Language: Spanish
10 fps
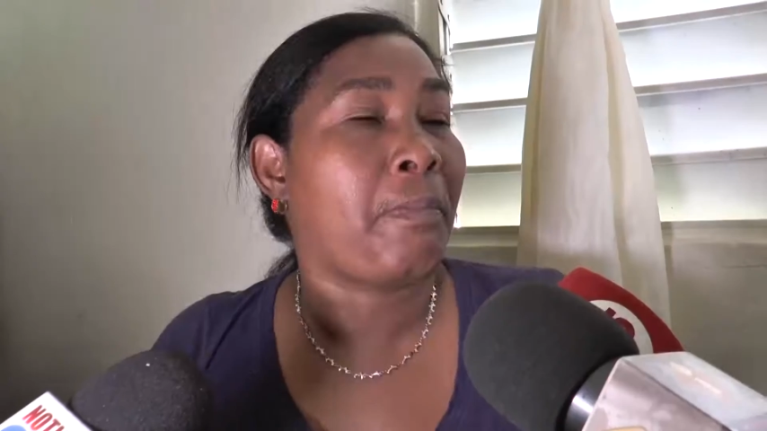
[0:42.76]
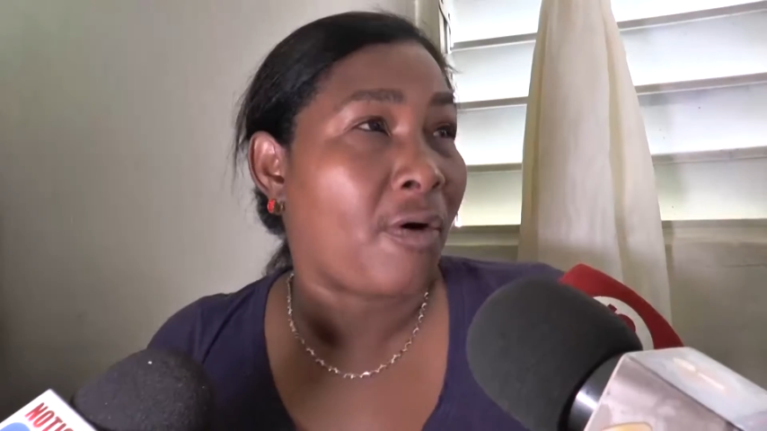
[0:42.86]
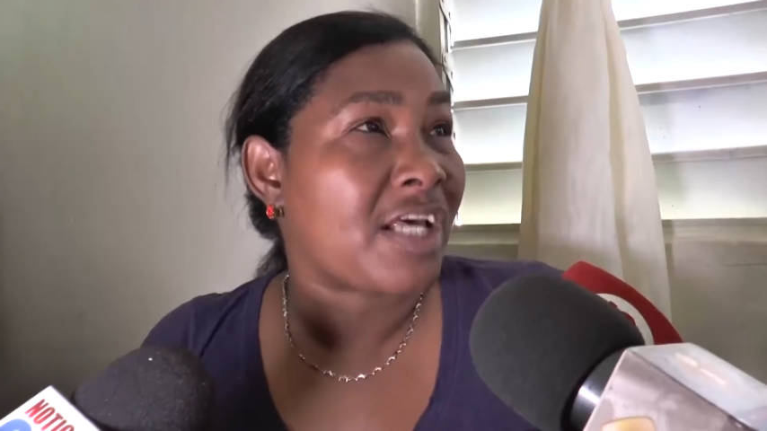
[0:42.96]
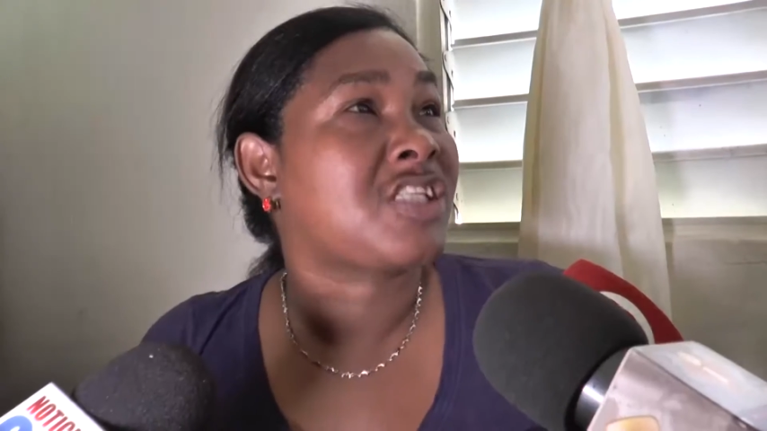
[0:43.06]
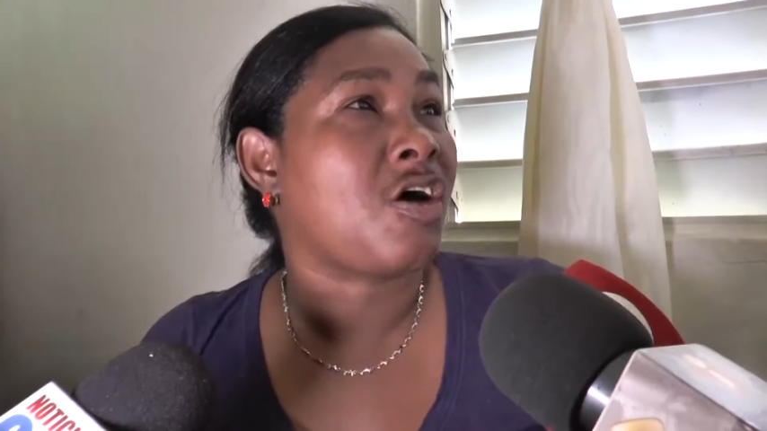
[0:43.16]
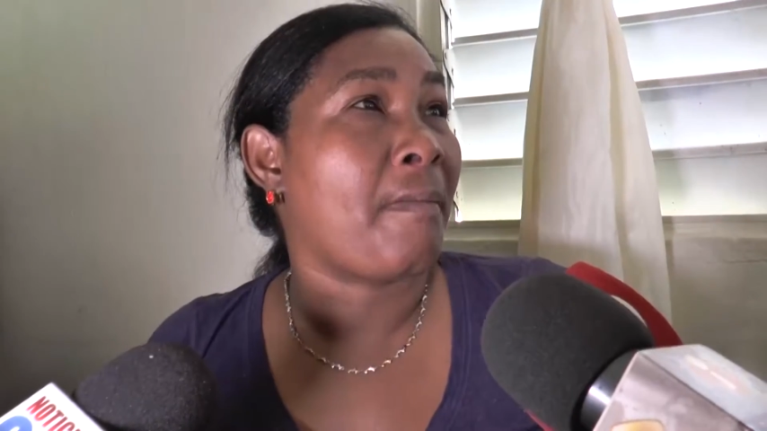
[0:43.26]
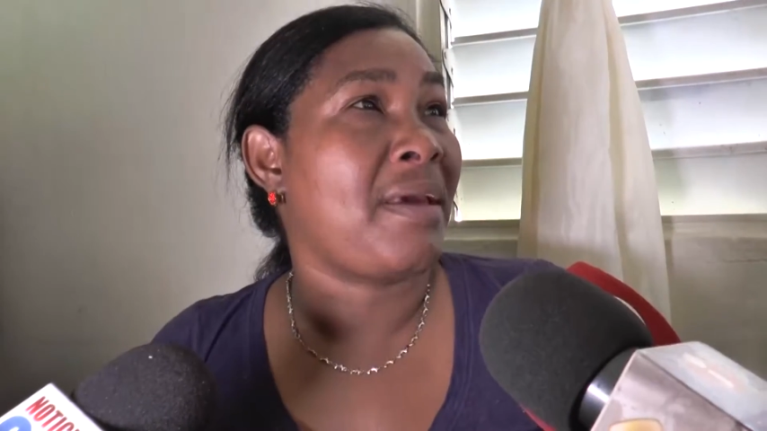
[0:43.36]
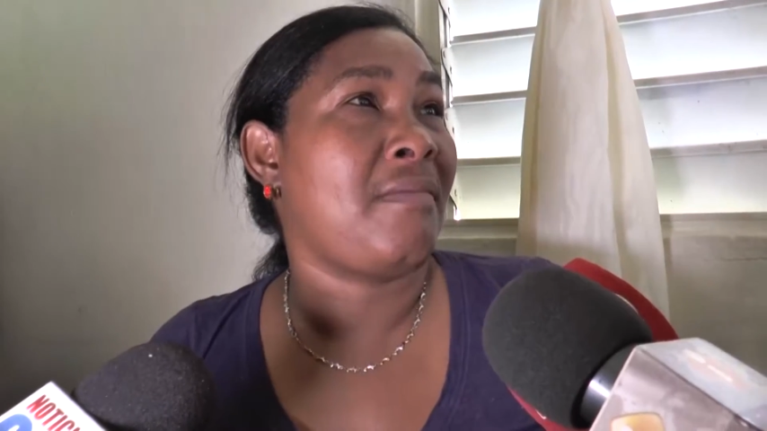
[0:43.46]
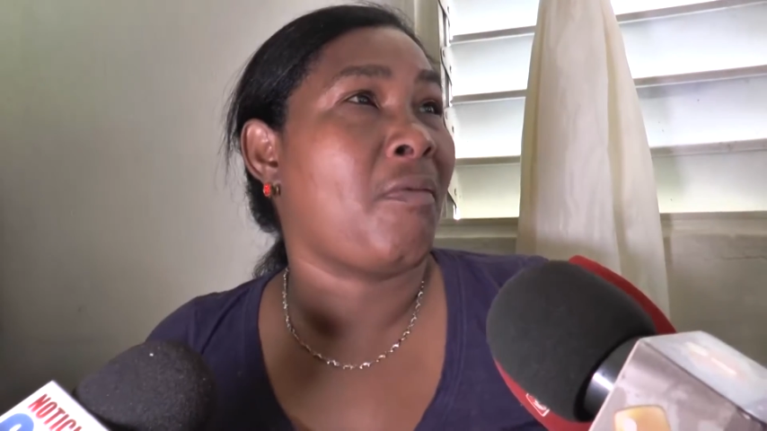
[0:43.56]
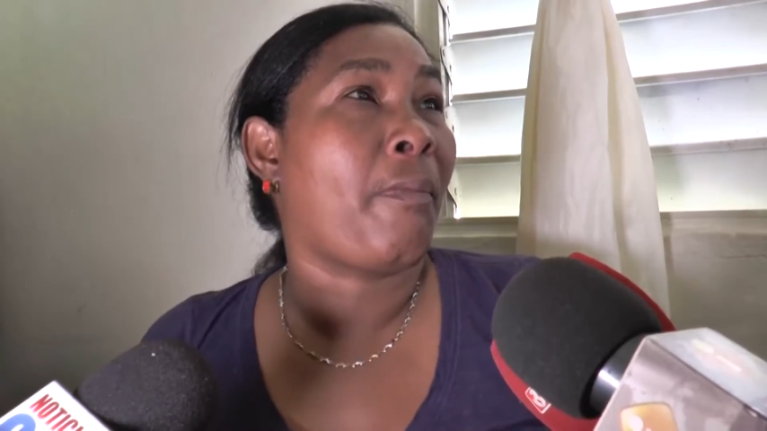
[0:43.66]
Por eso
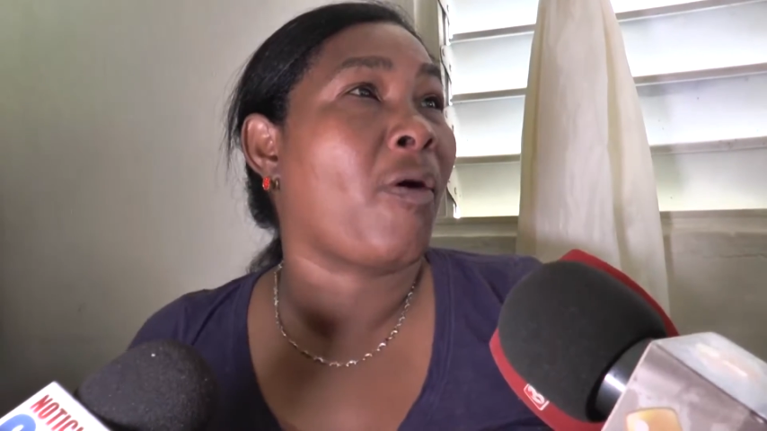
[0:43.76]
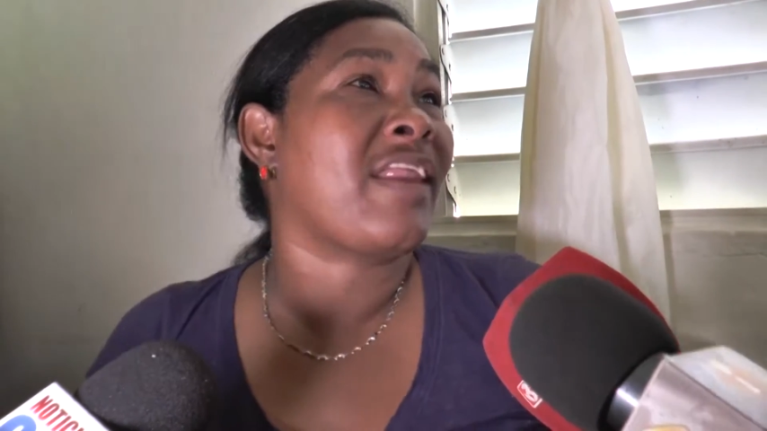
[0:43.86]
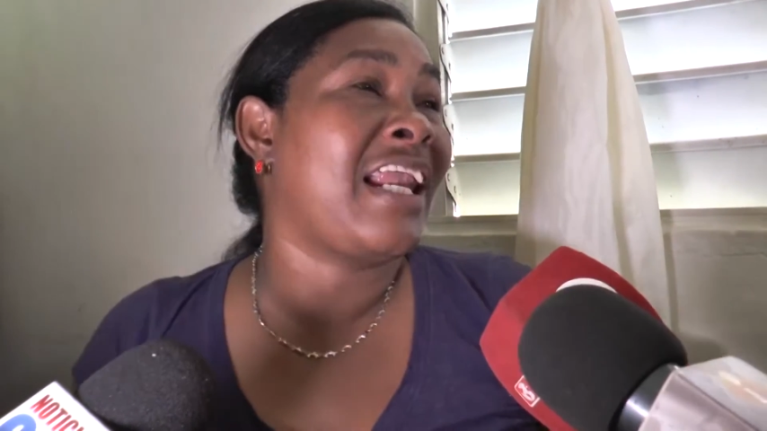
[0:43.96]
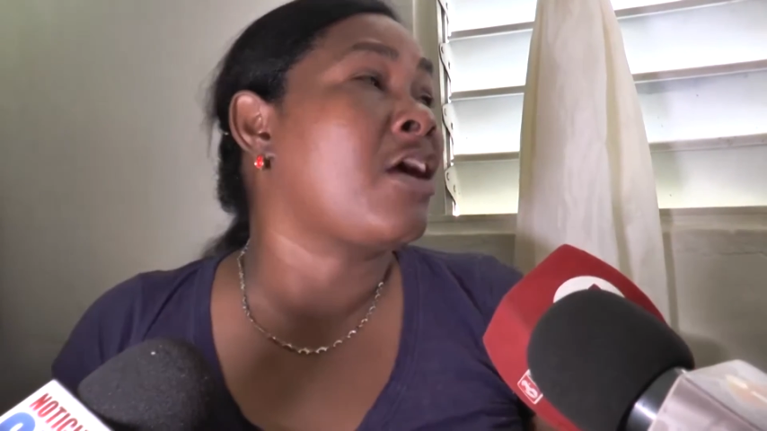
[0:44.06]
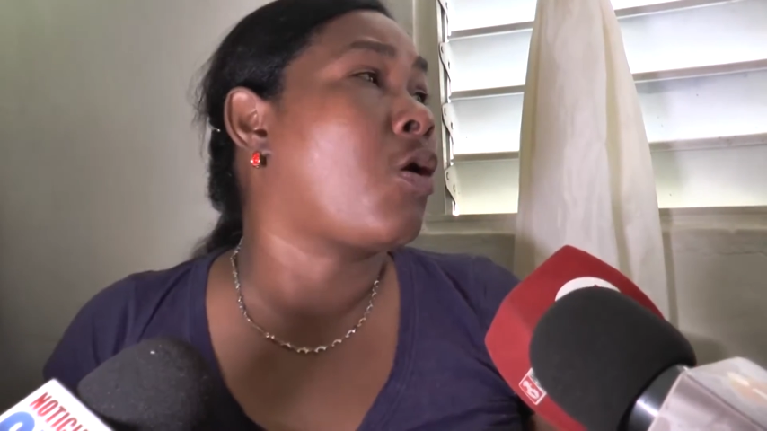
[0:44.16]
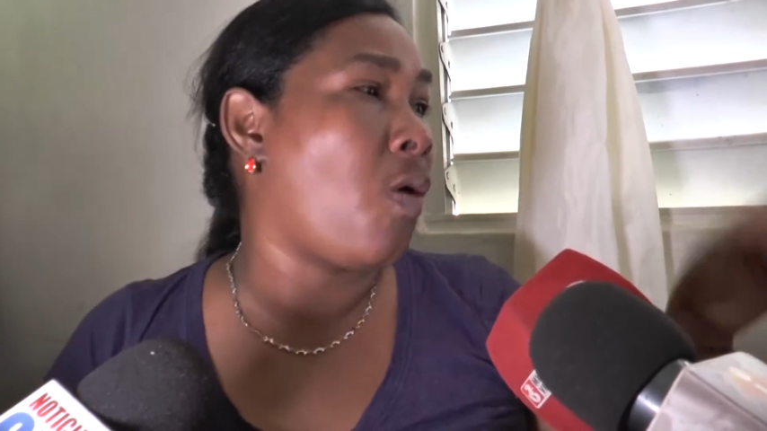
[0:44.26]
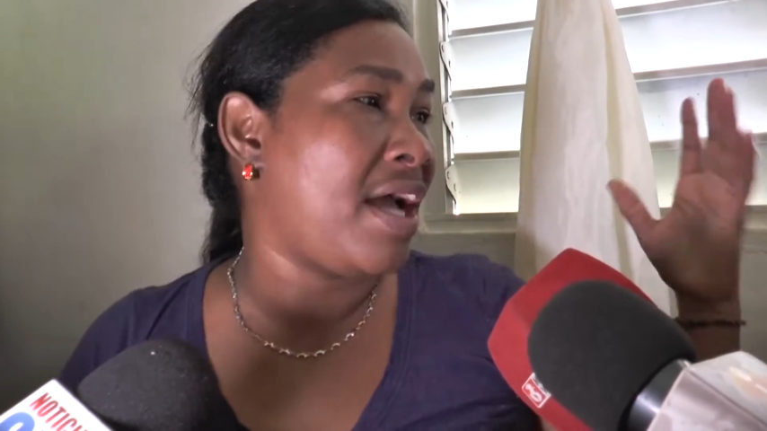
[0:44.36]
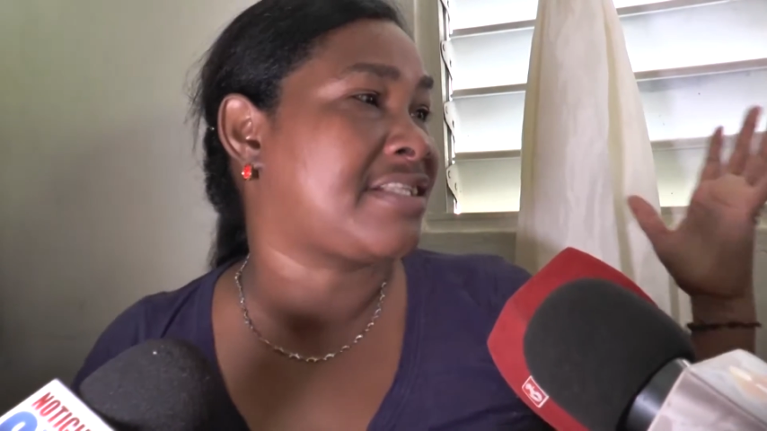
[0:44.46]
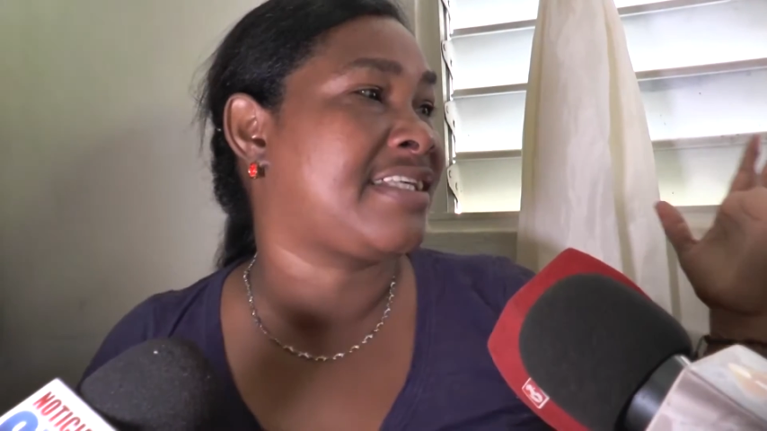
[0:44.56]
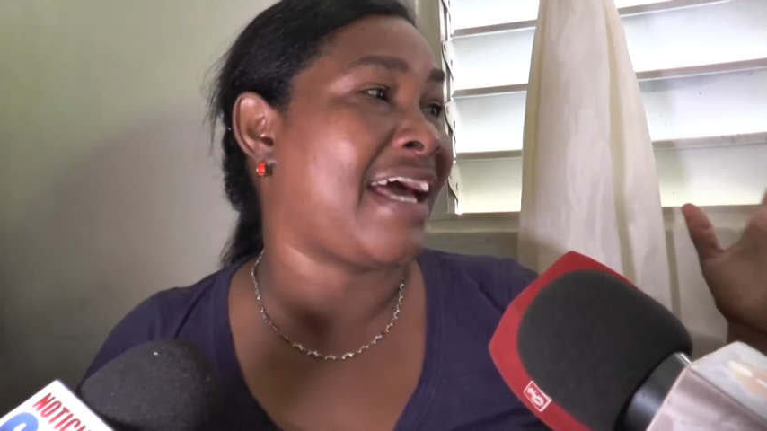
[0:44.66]
mismo, ah, por
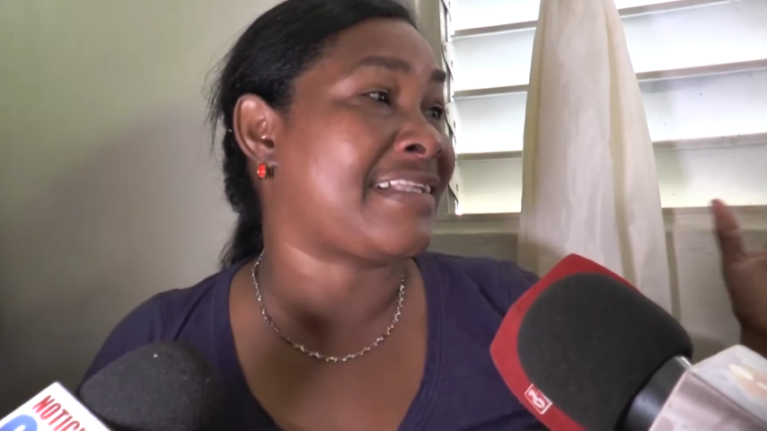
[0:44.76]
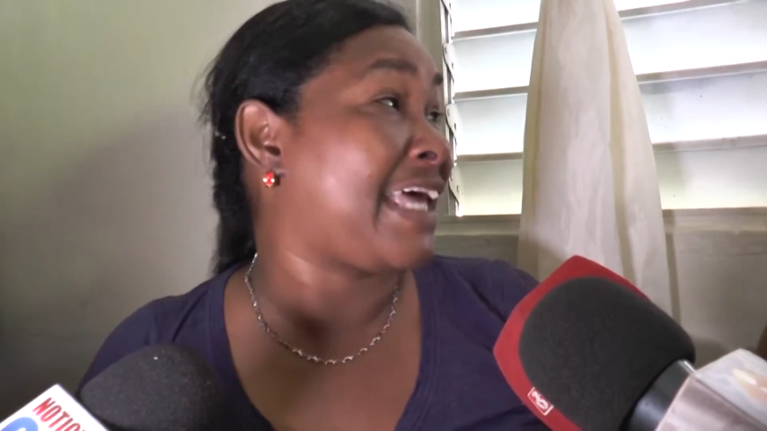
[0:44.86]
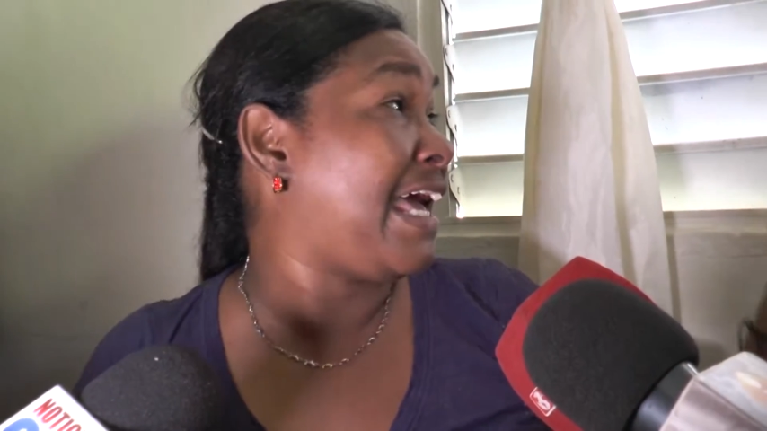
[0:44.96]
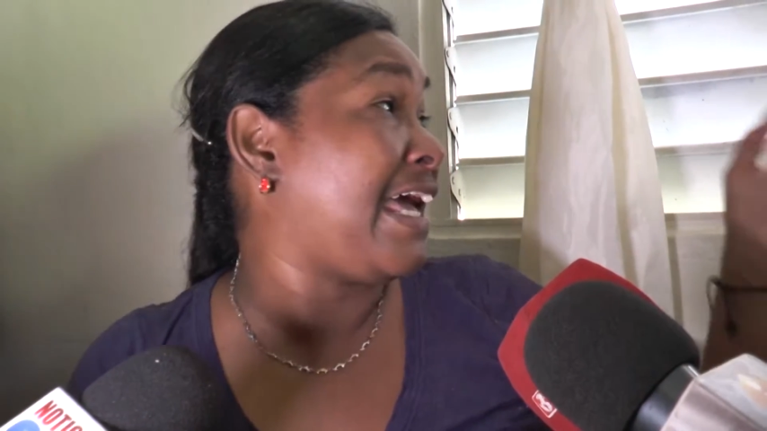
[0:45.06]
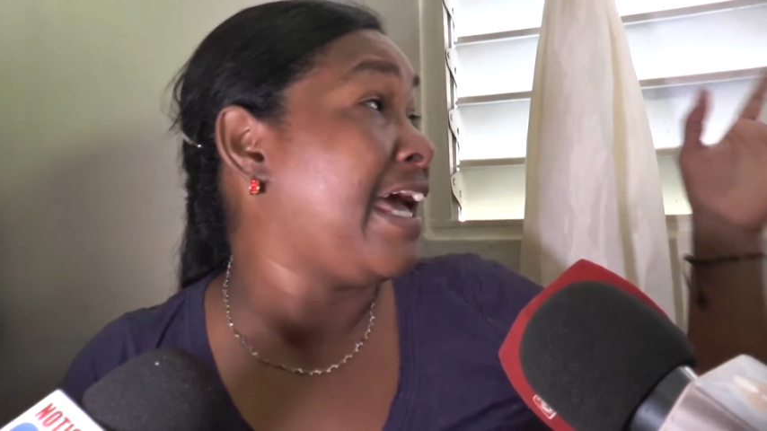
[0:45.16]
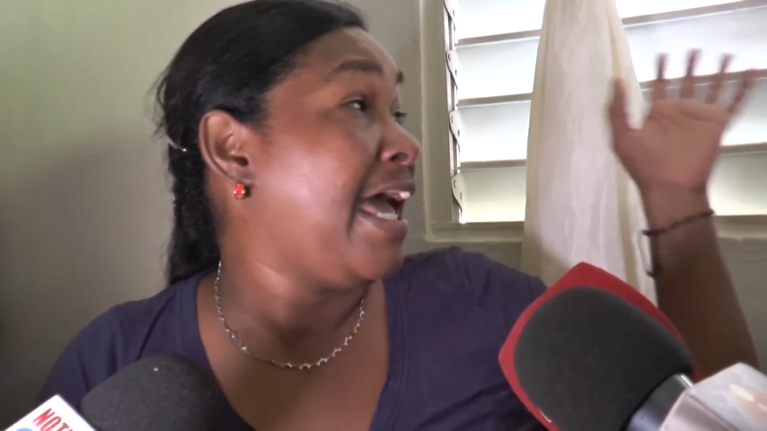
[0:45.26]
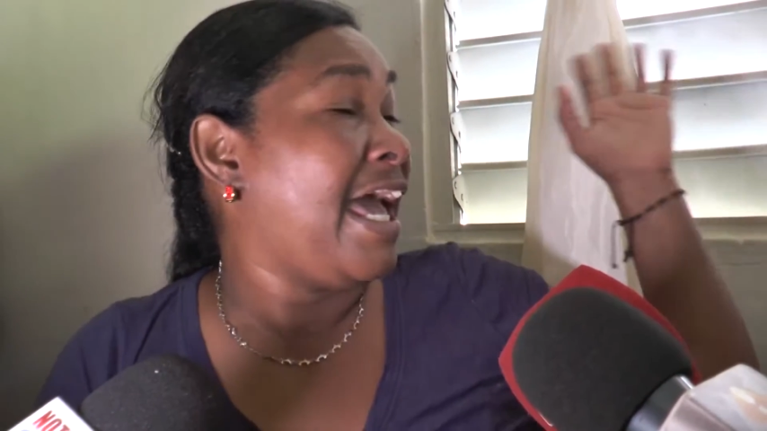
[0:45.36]
delincuencia, eh,